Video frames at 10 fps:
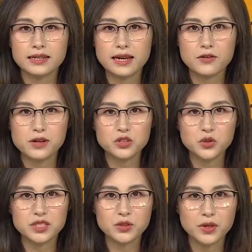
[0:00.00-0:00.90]
Lãnh đạo
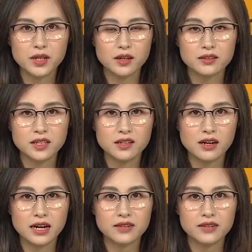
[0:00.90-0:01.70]
các chuỗi siêu thị lớn nhất nước